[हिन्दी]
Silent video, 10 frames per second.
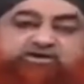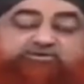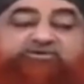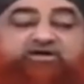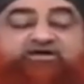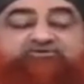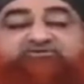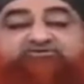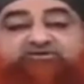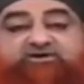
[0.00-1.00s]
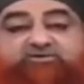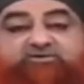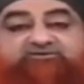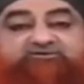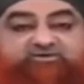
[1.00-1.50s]
तो ये ऐसे सैकड़ों
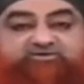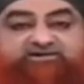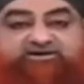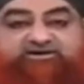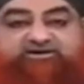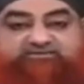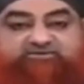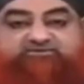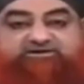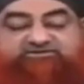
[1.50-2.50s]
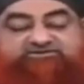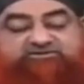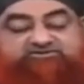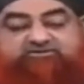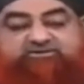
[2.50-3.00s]
हज़ारों दलाइल है मैं गुजारिश
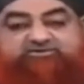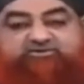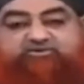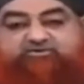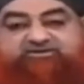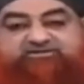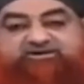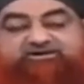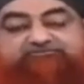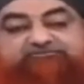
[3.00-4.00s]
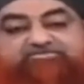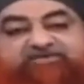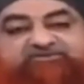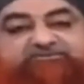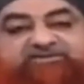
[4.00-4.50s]
करता हूँ आप यूट्यूब पर जाएँ
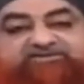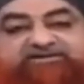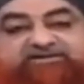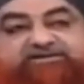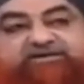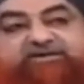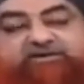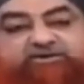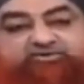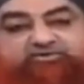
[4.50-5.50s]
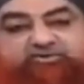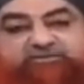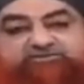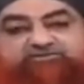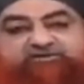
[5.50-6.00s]
स्पेस लिखें जो
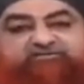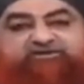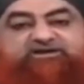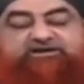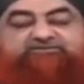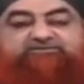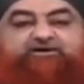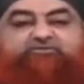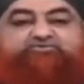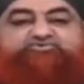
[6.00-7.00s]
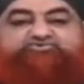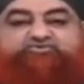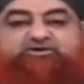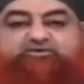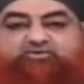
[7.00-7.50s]
आपके सामने क्लिप्स आएँ उनको
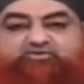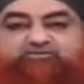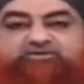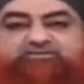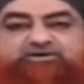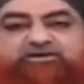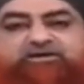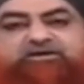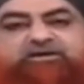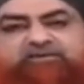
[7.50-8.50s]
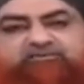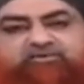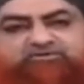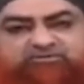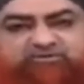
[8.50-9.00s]
सुने उर्दू में भी हैं
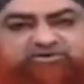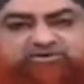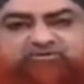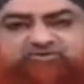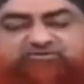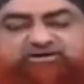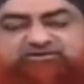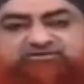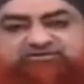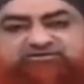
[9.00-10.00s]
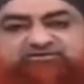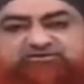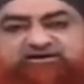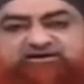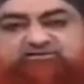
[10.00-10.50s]
पड़ोसी मुल्क की बहुत सारी ट्रांसलेट
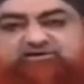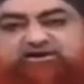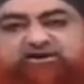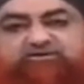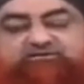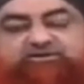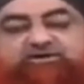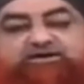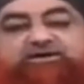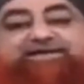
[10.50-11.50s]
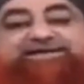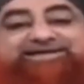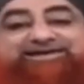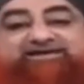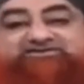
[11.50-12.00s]
करके उन्होंने डाली हुई हैं
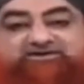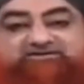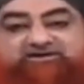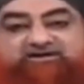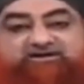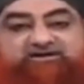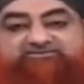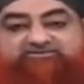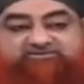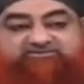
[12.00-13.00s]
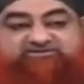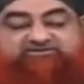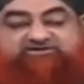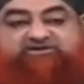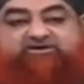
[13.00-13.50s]
इंग्लिश के अंदर हैं अगर आप समझ
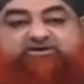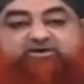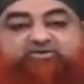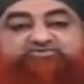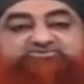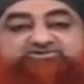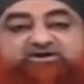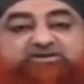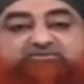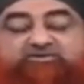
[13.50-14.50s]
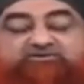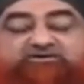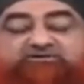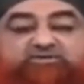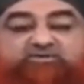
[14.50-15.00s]
सकते हैं उससे आपको
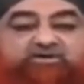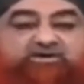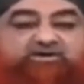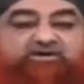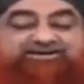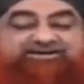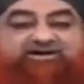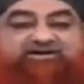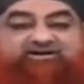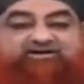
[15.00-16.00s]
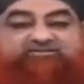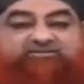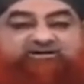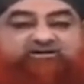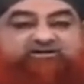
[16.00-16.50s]
अंदाज़ा होगा कि अल्लाह
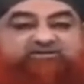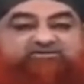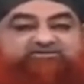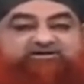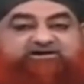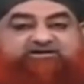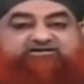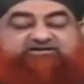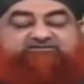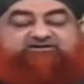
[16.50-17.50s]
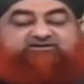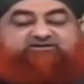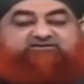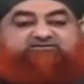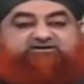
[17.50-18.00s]
तबारा का वाली किस
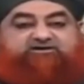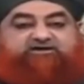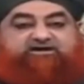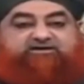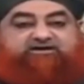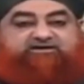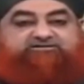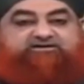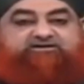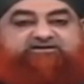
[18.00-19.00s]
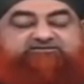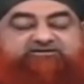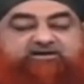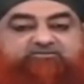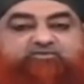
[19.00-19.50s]
तरीके से कायनात के
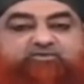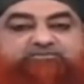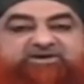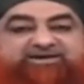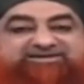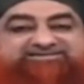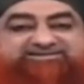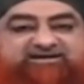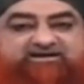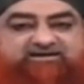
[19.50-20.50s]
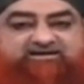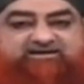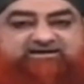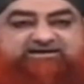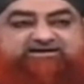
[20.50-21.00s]
निज़ाम को बेनक्स चला रहा है
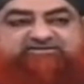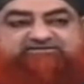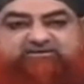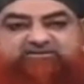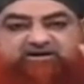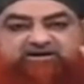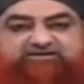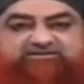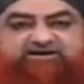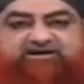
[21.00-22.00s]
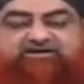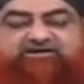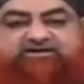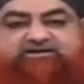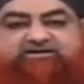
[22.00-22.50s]
ये सब अकली दलाइल
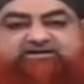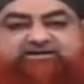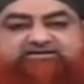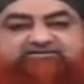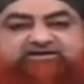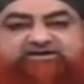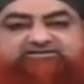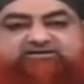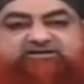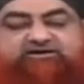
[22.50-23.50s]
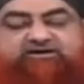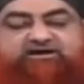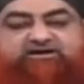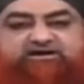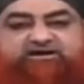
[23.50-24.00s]
हैं एक ज़ात के
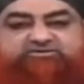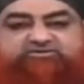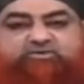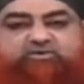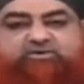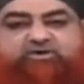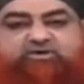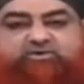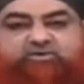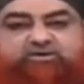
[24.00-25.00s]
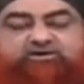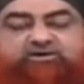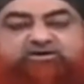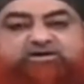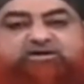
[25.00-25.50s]
कायनात को कंट्रोल
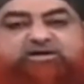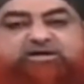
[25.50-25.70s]
करके